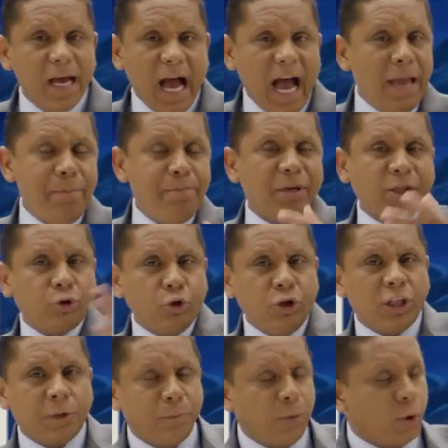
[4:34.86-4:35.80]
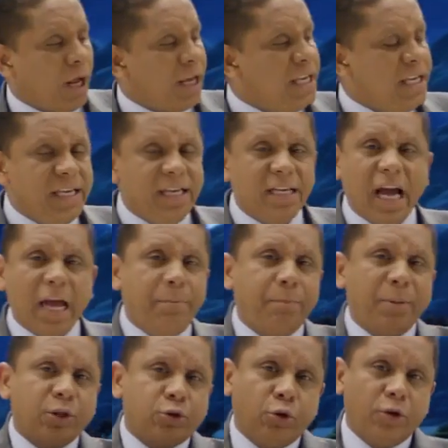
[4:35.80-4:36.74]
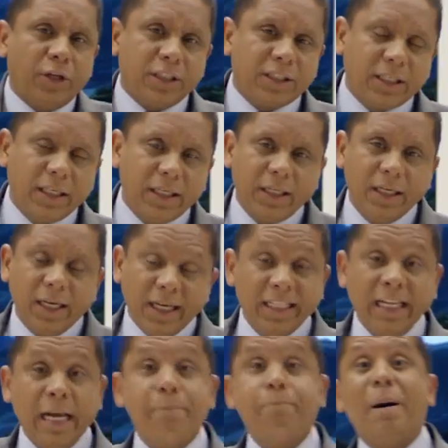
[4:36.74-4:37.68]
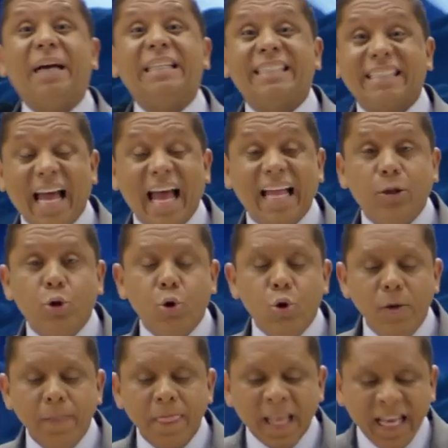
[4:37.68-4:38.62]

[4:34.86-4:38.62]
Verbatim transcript: Há pessoas por aí, há pessoas que em el pasado